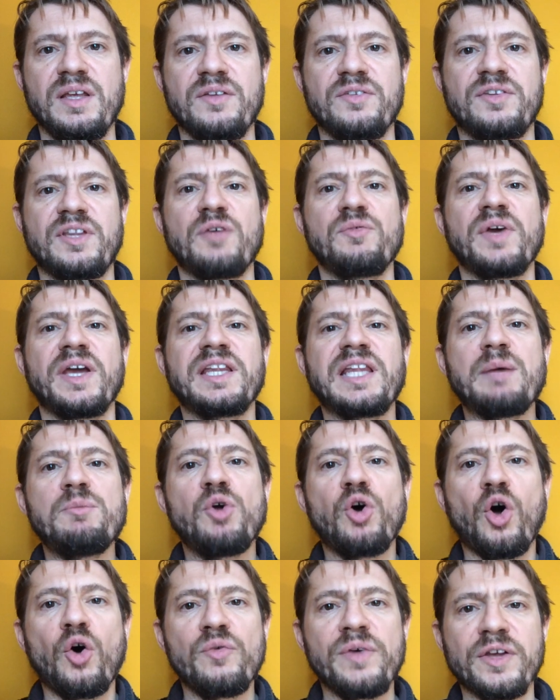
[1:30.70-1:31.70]
C'est un
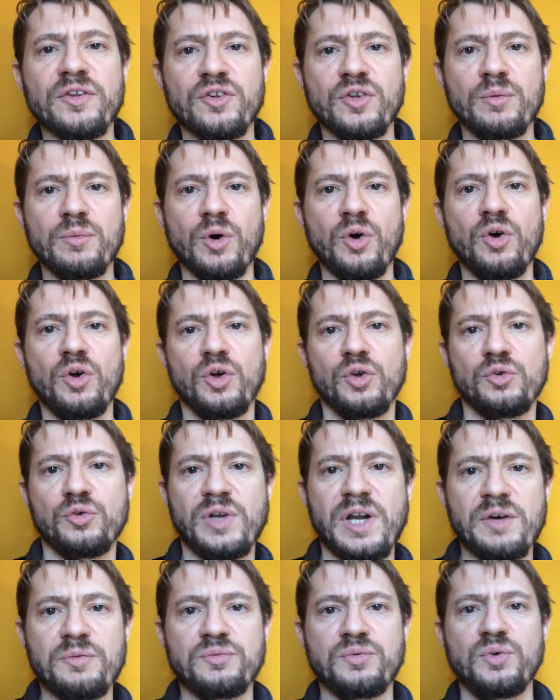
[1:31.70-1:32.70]
véritable renversement de
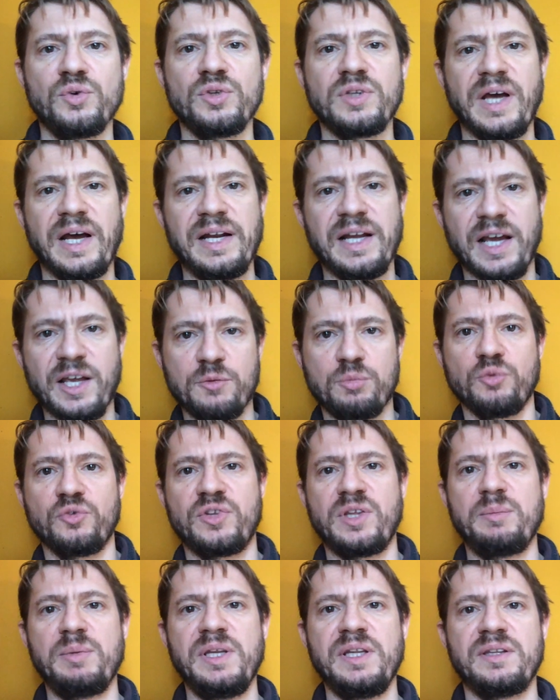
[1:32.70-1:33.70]
la faute à la
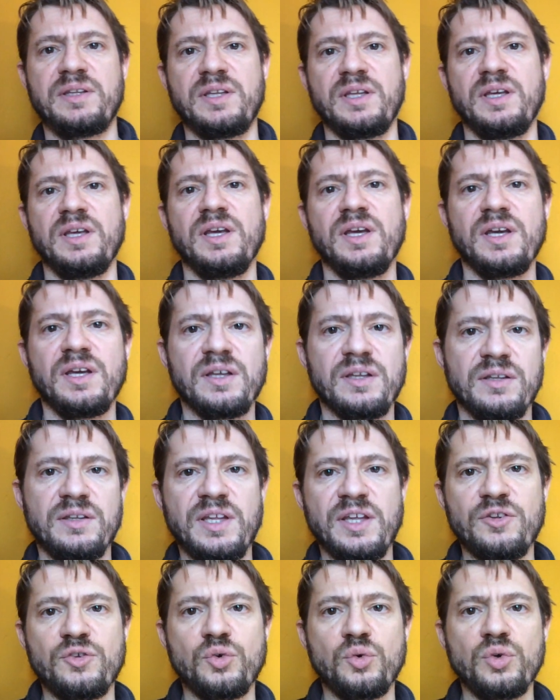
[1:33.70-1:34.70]
responsabilité
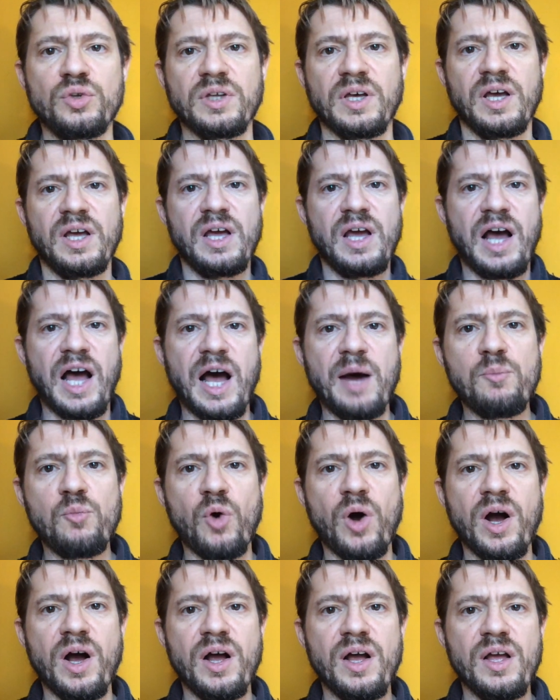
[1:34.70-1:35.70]
des autres à
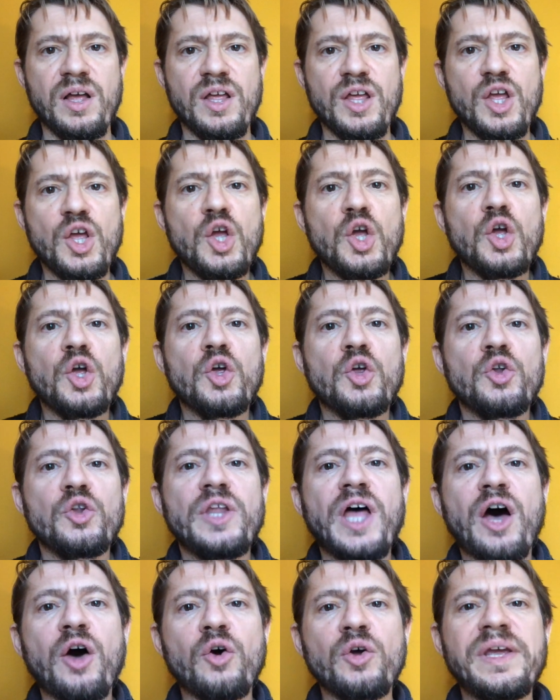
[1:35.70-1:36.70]
moi.
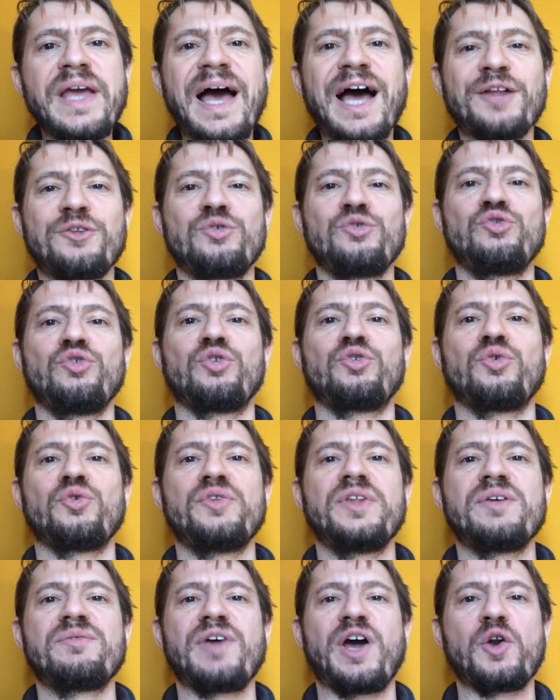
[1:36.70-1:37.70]
D'un regard toujours
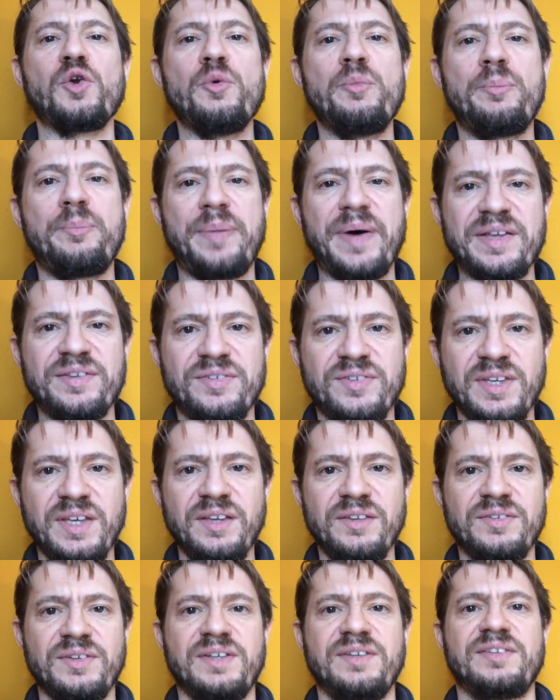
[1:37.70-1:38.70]
tourné vers le
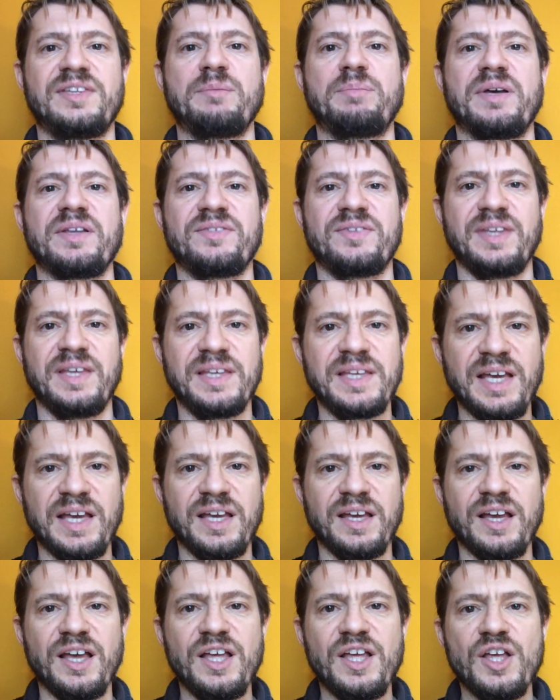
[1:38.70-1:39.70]
passé, ce qui s'est passé
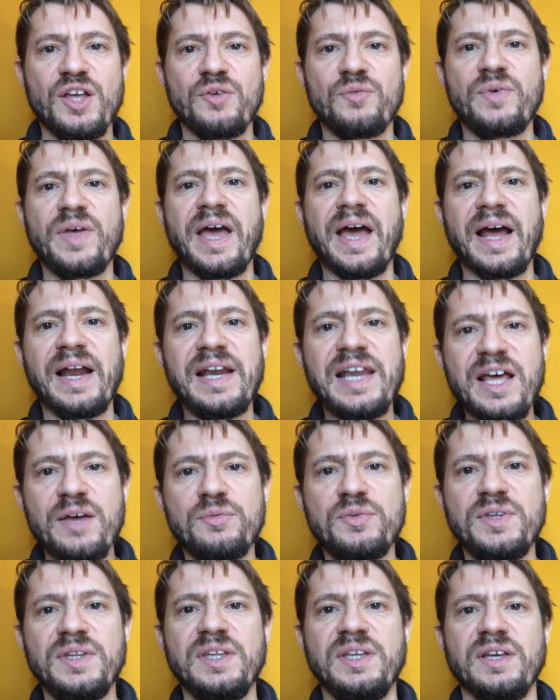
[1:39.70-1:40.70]
hier, vers
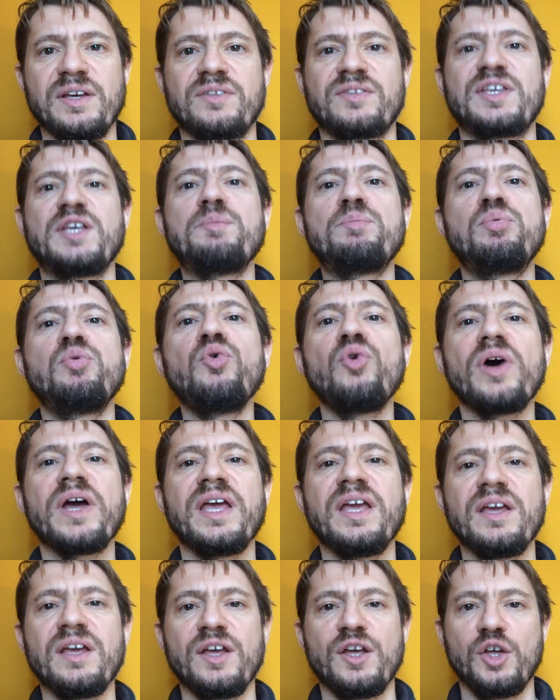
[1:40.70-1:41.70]
l'avenir, ce qui
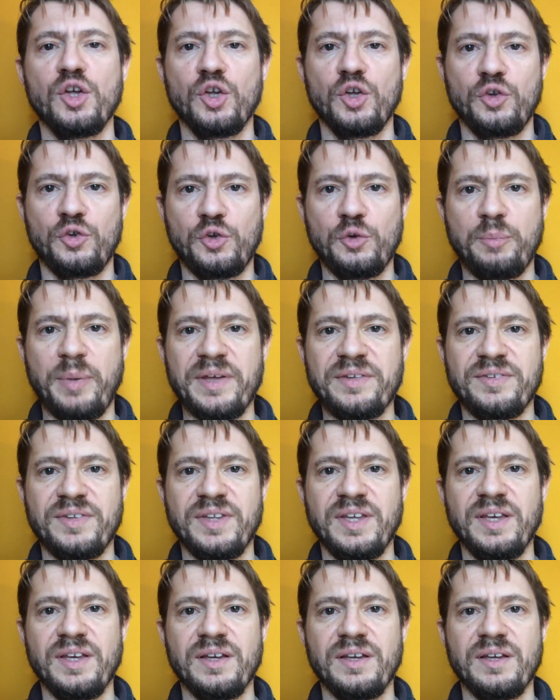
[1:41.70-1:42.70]
pourrait se
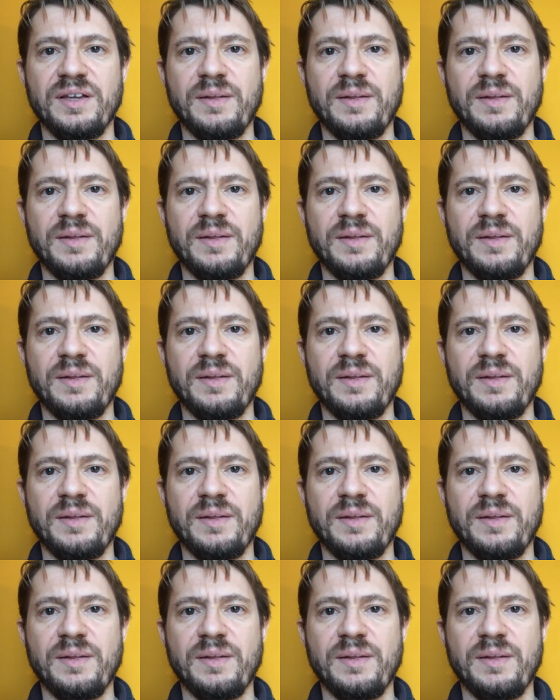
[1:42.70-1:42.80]
passer.